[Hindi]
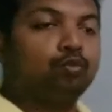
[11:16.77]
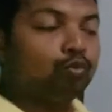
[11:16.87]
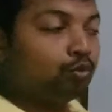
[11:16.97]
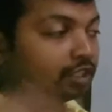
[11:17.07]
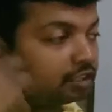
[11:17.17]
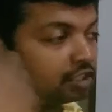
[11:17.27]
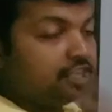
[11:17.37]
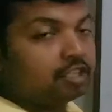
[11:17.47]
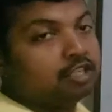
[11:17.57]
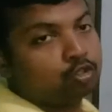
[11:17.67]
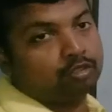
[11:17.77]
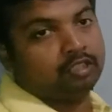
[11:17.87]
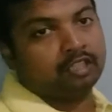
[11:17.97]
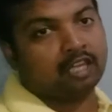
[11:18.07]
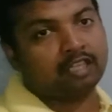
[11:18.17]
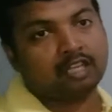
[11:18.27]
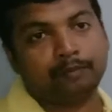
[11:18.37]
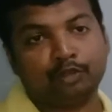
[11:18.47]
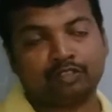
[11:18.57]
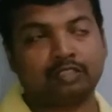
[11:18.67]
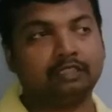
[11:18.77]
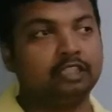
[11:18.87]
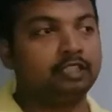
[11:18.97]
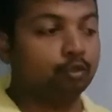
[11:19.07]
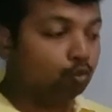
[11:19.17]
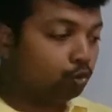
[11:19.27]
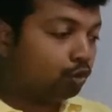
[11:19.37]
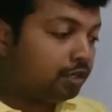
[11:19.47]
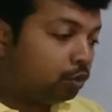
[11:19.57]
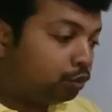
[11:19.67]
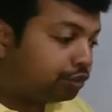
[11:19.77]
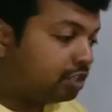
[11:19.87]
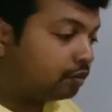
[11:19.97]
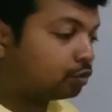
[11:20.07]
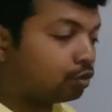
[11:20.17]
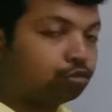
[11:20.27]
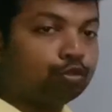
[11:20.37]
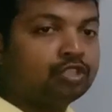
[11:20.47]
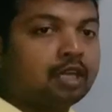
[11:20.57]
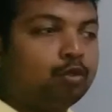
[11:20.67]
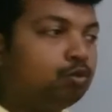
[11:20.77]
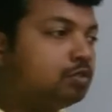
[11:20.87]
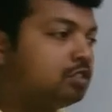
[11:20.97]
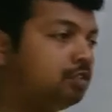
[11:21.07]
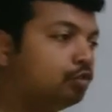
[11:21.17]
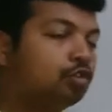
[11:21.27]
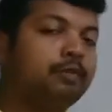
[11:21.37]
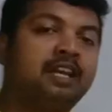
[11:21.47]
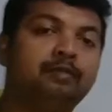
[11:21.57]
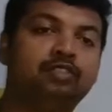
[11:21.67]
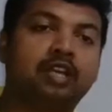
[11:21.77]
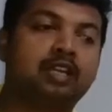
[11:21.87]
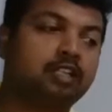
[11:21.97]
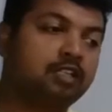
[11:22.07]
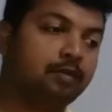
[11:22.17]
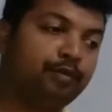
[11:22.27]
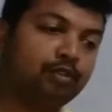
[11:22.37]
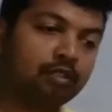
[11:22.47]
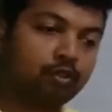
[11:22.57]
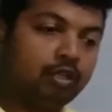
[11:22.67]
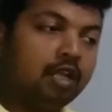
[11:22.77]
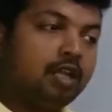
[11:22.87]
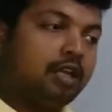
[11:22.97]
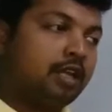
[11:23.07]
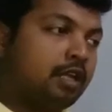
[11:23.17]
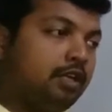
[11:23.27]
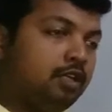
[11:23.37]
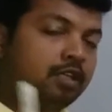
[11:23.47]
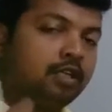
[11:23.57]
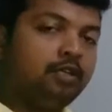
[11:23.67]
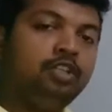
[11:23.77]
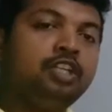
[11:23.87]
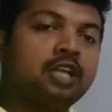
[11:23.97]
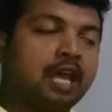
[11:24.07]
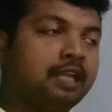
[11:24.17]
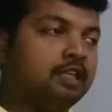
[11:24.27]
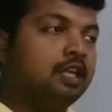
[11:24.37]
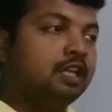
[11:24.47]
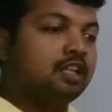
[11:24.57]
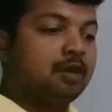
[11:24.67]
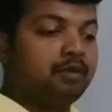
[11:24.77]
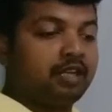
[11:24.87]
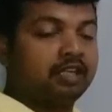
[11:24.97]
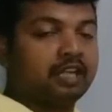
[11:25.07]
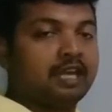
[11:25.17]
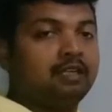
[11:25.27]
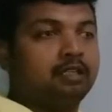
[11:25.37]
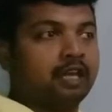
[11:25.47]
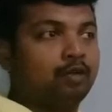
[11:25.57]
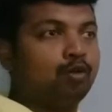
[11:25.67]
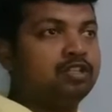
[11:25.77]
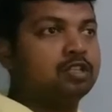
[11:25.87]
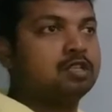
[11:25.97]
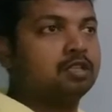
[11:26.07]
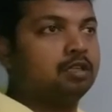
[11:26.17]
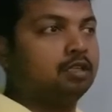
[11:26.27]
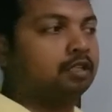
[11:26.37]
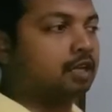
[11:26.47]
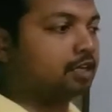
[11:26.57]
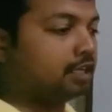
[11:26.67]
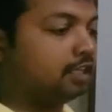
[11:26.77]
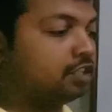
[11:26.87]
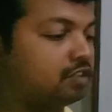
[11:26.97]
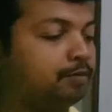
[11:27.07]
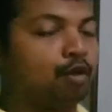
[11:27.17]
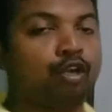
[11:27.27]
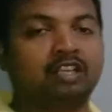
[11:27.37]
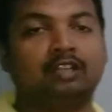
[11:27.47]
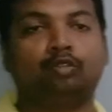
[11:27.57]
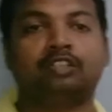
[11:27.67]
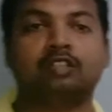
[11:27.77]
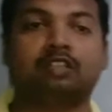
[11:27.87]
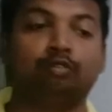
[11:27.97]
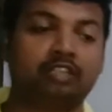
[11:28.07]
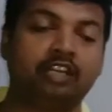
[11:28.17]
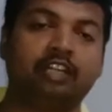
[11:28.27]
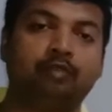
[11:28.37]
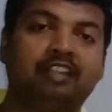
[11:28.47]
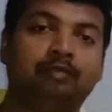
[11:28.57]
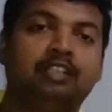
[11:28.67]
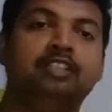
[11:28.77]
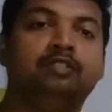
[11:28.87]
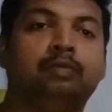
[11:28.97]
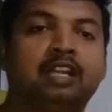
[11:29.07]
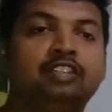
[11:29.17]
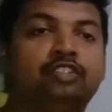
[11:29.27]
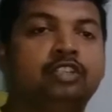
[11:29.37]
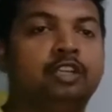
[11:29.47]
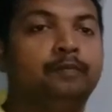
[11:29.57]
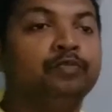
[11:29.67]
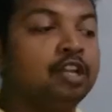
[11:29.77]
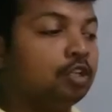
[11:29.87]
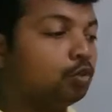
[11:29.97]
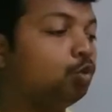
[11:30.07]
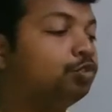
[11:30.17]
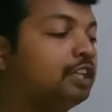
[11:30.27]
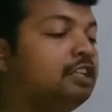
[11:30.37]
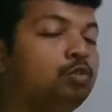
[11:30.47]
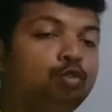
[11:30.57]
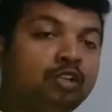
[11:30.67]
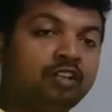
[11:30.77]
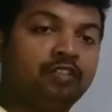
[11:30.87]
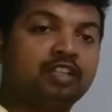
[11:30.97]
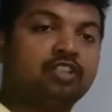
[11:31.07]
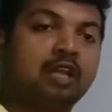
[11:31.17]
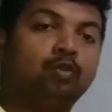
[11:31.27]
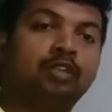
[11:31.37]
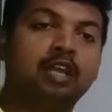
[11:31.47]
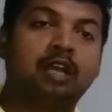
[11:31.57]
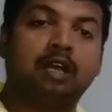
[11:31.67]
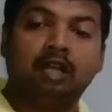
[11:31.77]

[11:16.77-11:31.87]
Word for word: उनकी थिंकिंग जो थी यानी कंप्यूटेशनल थिंकिंग उन्होंने उस चीज़ को सोचा उन चीज़ों के बारे में जाना कि कंप्यूटर को नीड आई कि हमें एक कैल कैलकुलेशन करने के लिए जैसे ब्रॉड कैलकुलेशन है उसके लिए डिवाइस बनी बनानी चाहिए तो उसके लिए उन्होंने रिसर्च चालू किया